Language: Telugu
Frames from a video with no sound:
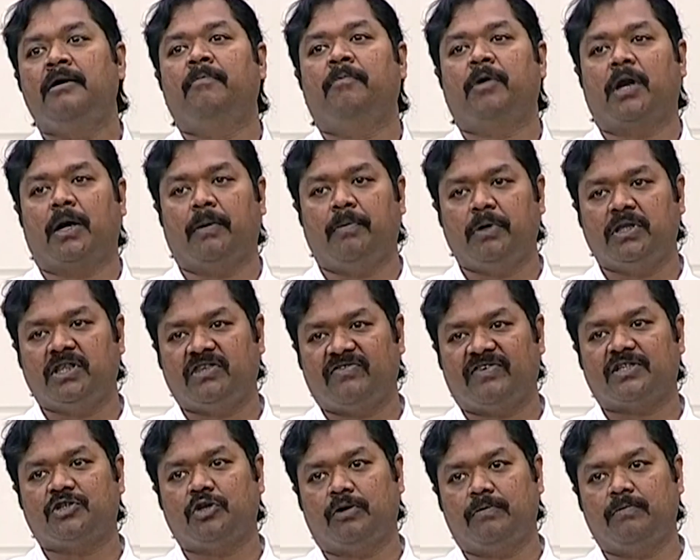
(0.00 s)
ప్రభుత్వ
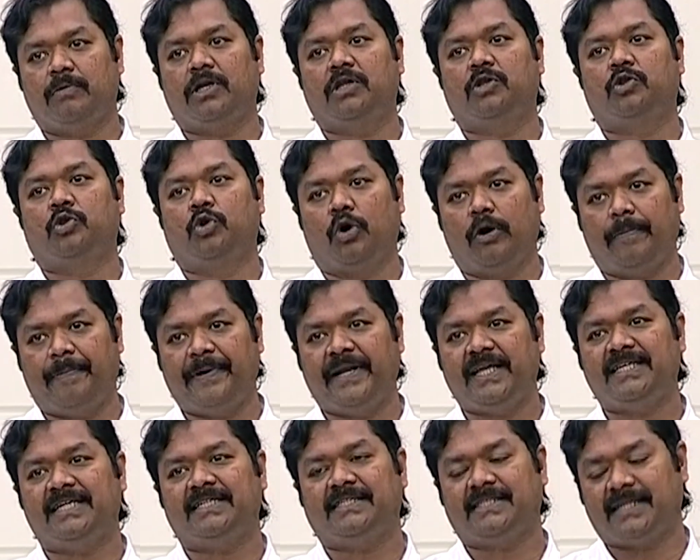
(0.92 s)
సొమ్ముని దోపిడీ
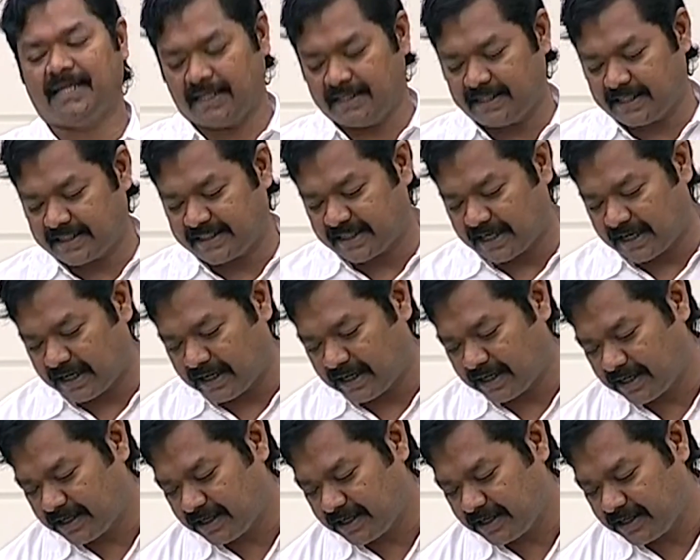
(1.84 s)
చేశాడు అధ్యక్ష
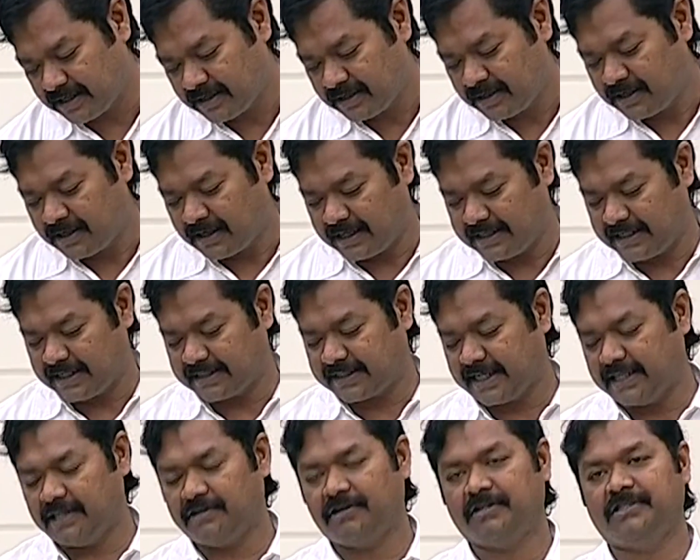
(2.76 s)
అధ్యక్ష
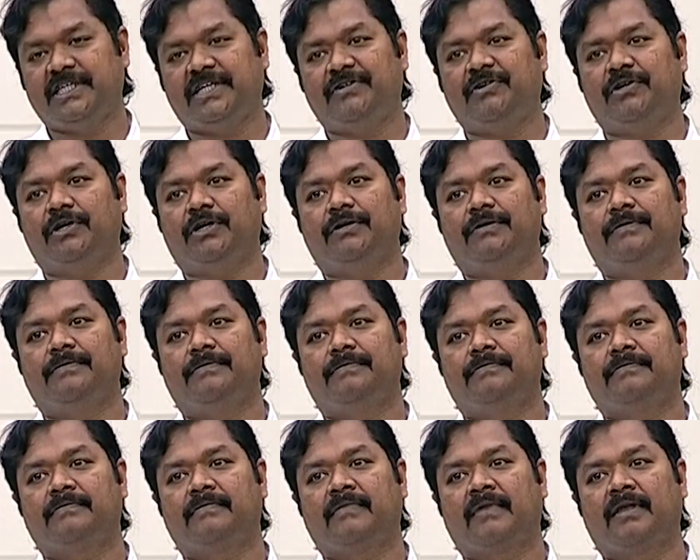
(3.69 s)
ఇదిగో జీవో
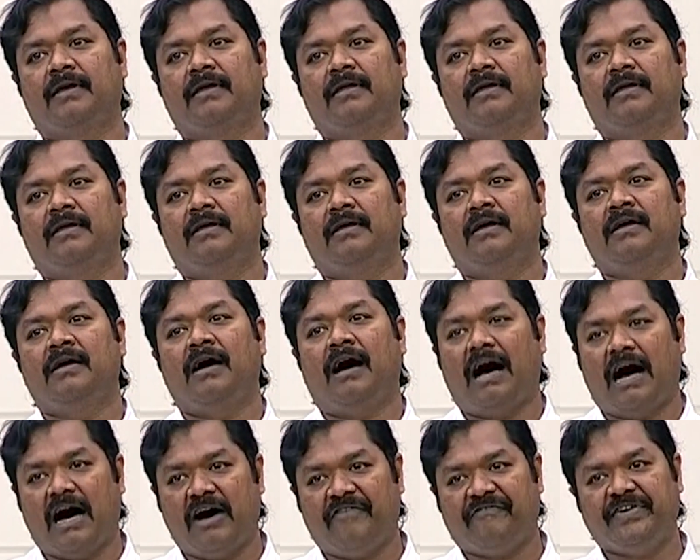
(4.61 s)

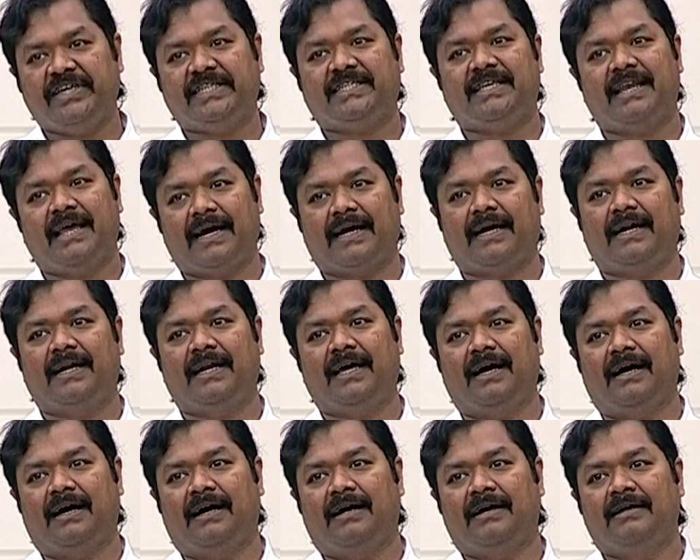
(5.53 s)
ఆఫీస్ లేకుండా
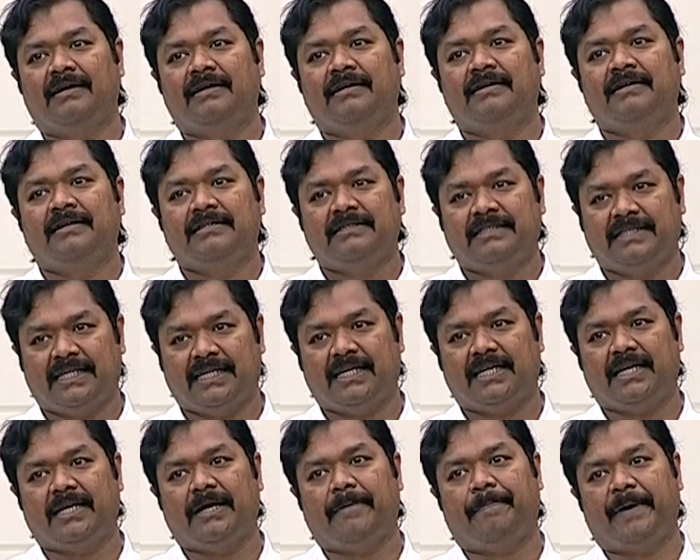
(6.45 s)

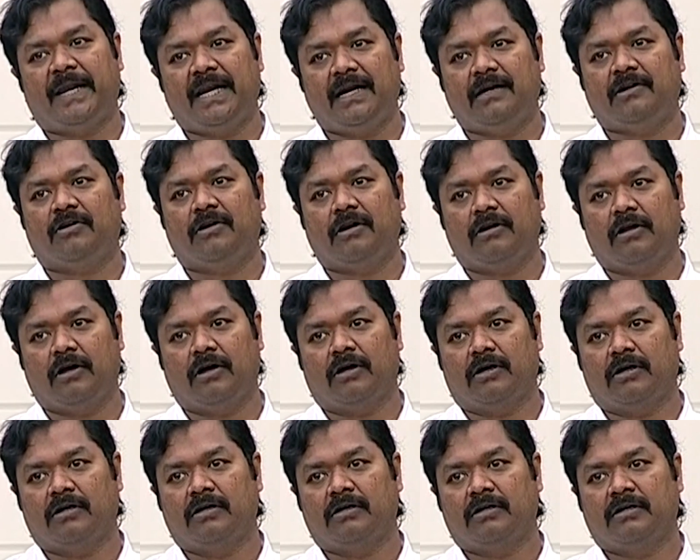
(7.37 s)
చిన్న పల్లెటూరులో
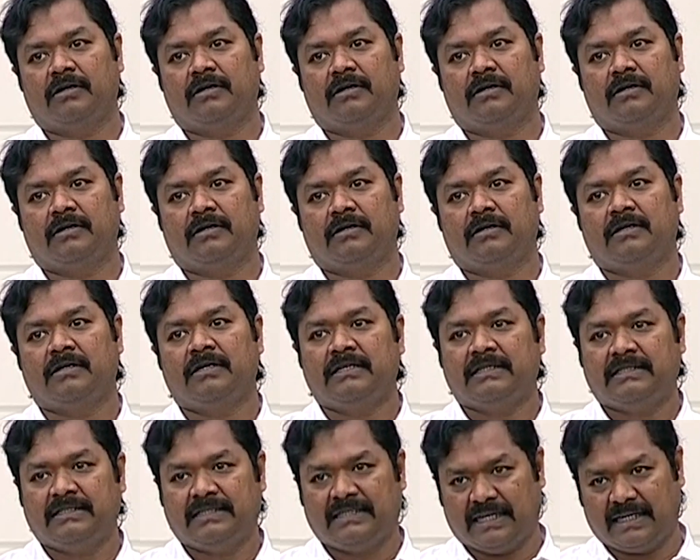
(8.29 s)

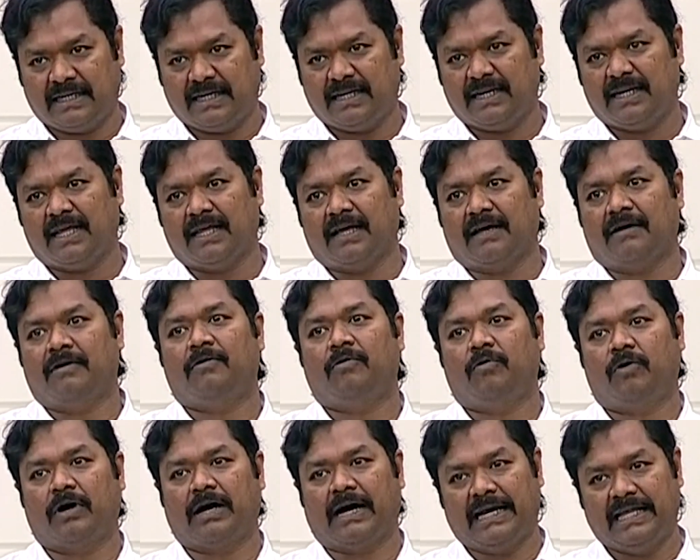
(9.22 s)
చిన్న
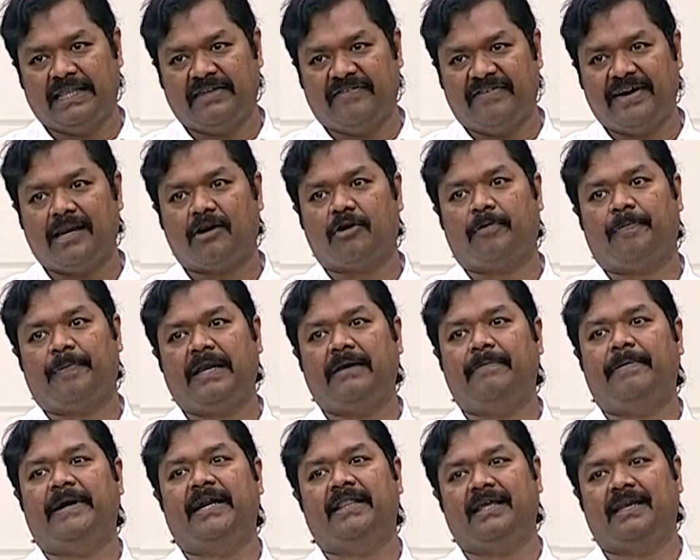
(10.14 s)
ఒక ఐదు రూపాయలు
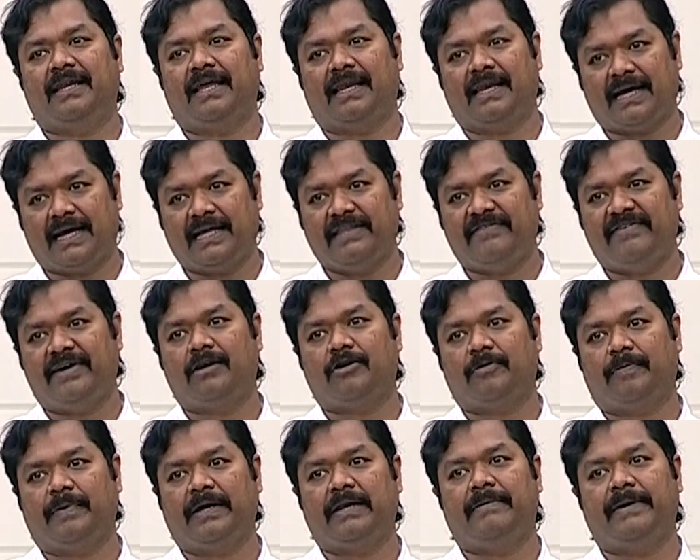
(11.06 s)
పెడితే నెలకు ఐదు
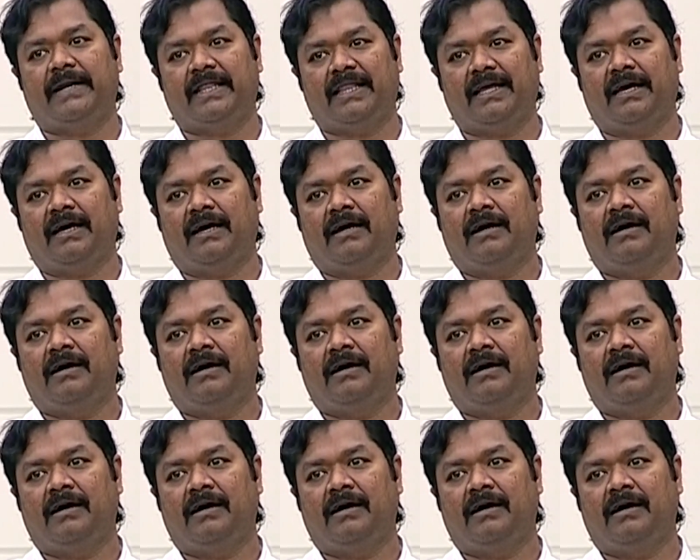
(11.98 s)
రూపాయలు పెడితే